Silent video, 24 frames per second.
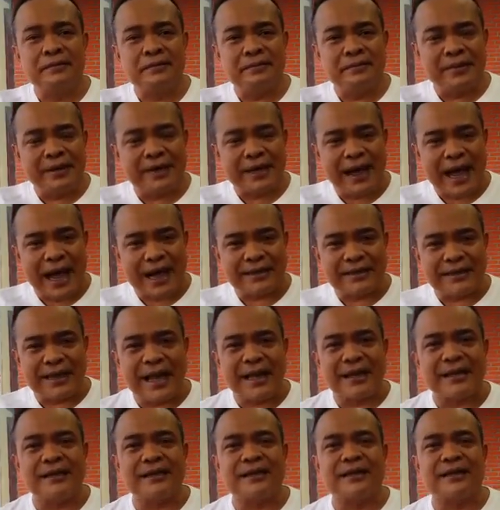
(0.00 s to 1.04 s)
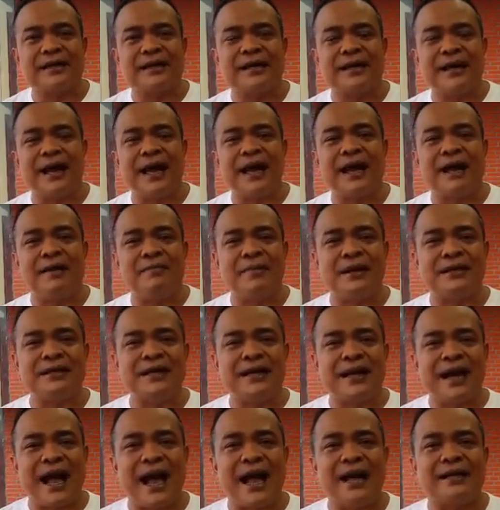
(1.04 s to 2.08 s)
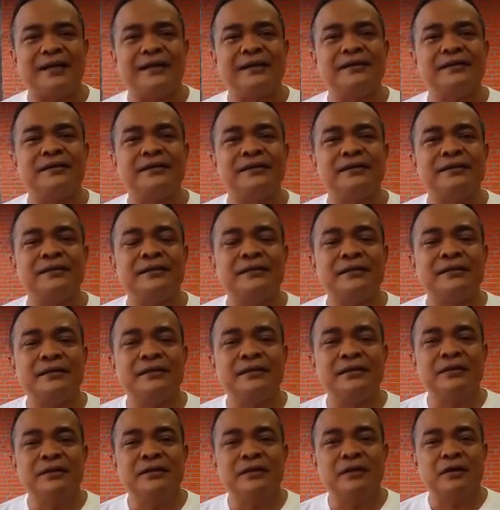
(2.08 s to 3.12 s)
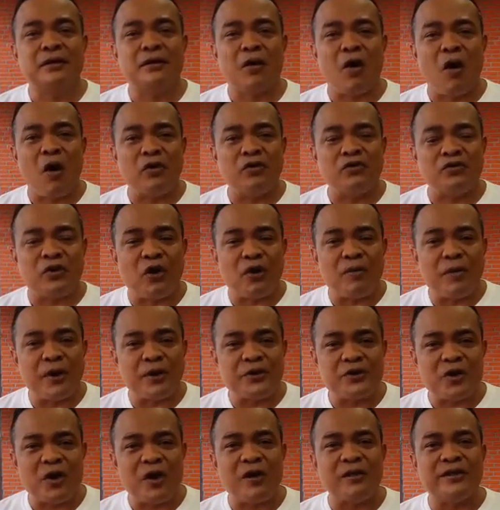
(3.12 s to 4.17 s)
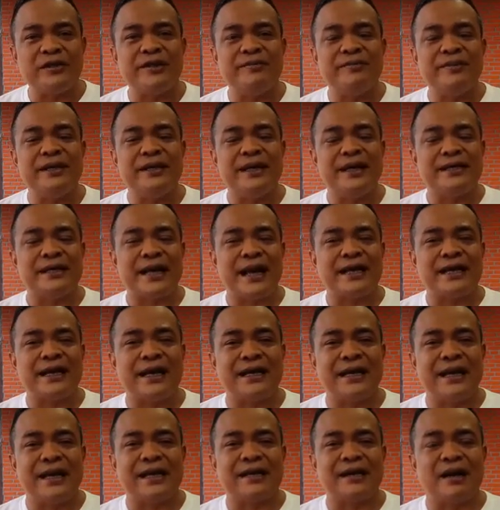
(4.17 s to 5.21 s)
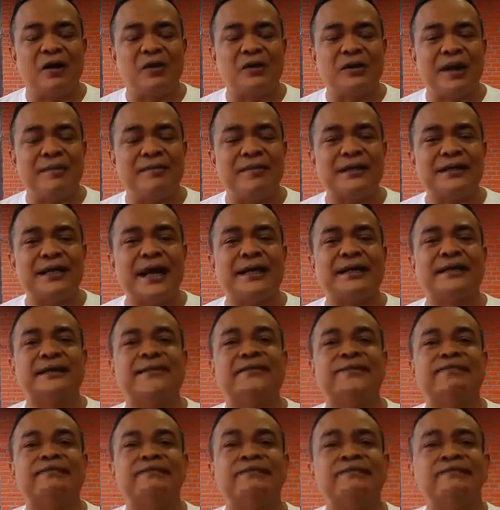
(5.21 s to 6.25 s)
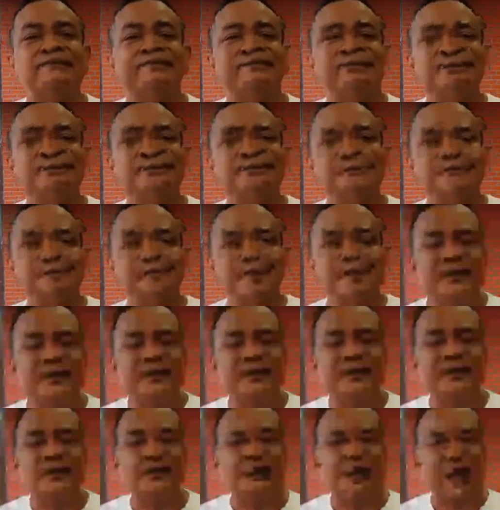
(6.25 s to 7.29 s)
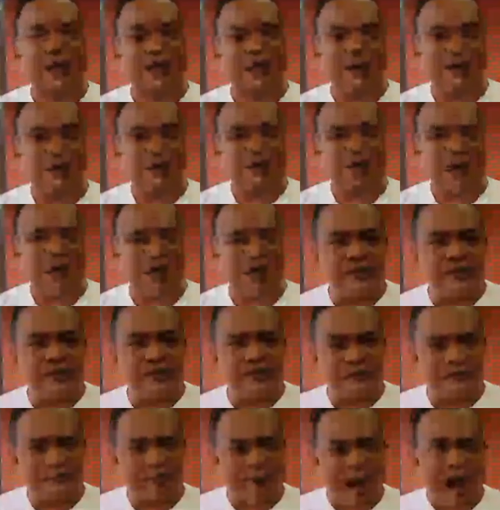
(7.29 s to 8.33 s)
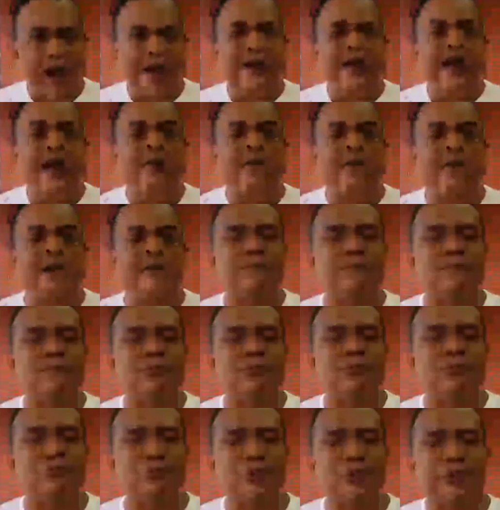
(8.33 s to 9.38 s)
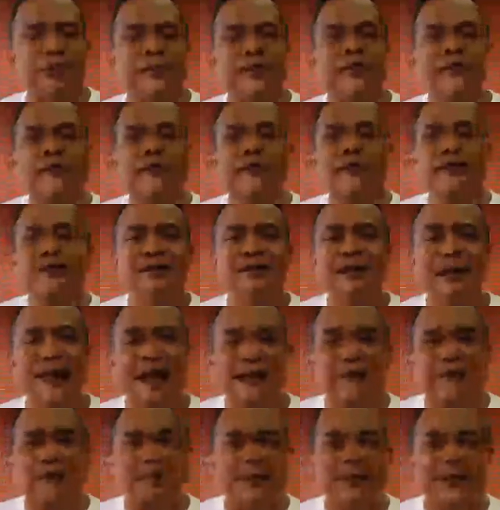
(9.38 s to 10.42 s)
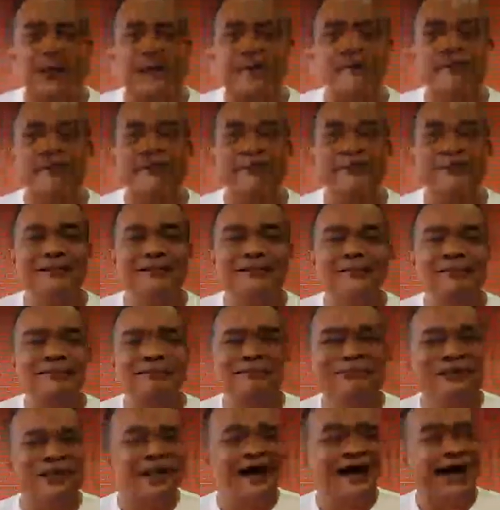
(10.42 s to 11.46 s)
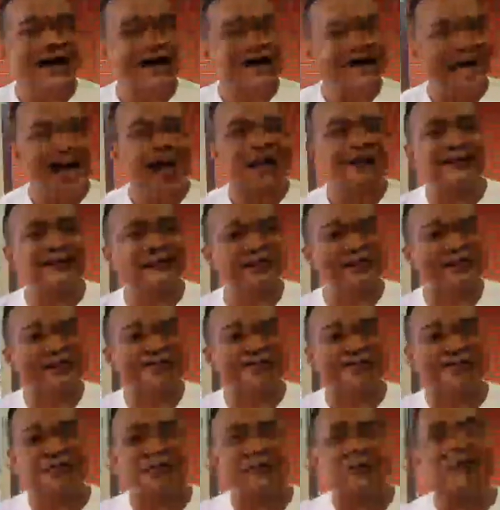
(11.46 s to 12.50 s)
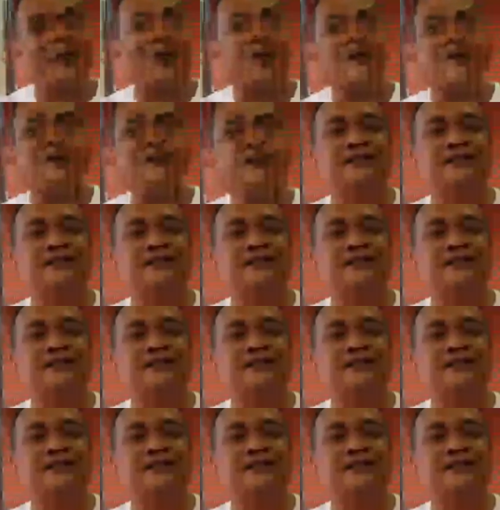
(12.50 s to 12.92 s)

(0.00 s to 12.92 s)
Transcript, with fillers: มีการตั้งคณะกรรมการของสปชที่มีอาจารย์อเนกเหล่าธรรมทัศน์แล้วก็เชิญทุกฝ่ายเข้าไปพูดคุยแลกเปลี่ยนเพื่อหาทางที่จะปรองดอง